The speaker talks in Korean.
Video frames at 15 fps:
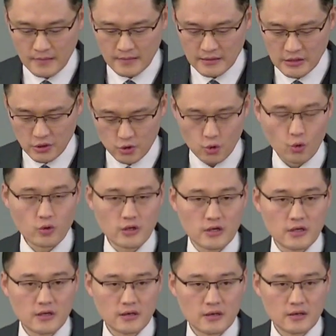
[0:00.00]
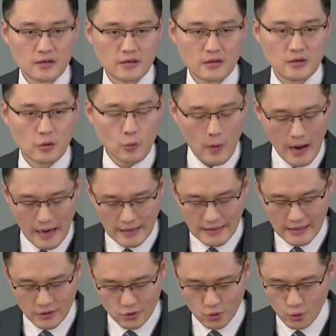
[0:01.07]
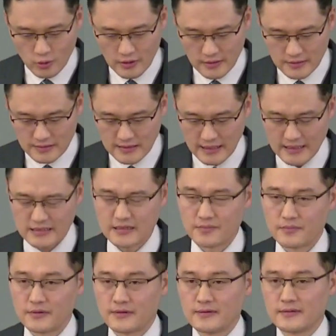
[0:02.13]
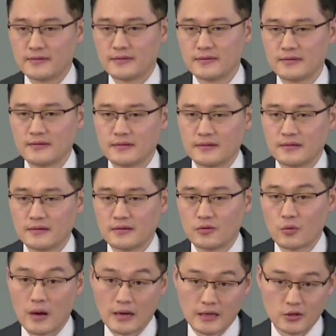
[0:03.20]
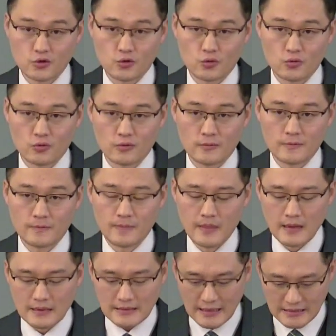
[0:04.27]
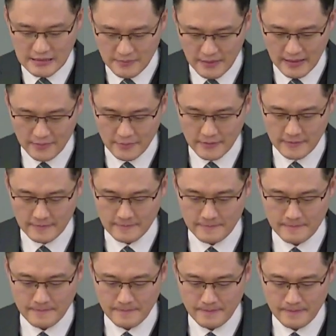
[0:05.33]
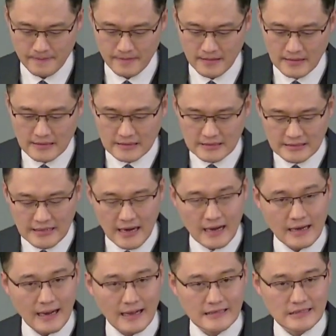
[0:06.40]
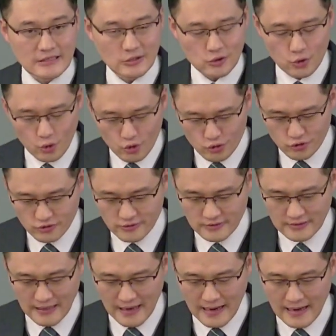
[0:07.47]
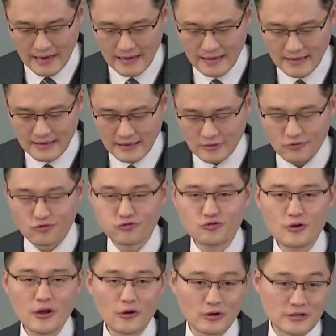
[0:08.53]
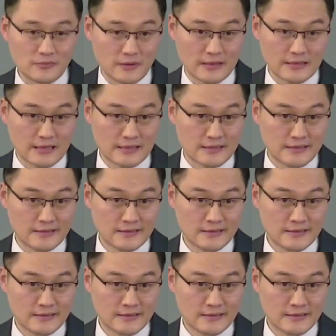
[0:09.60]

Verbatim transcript: 이 종이 왕의 종이라는 사실입니다. 왕의 종. 다시 말하면 그가 가진 소유는 다 누구의 것입니까, 사실?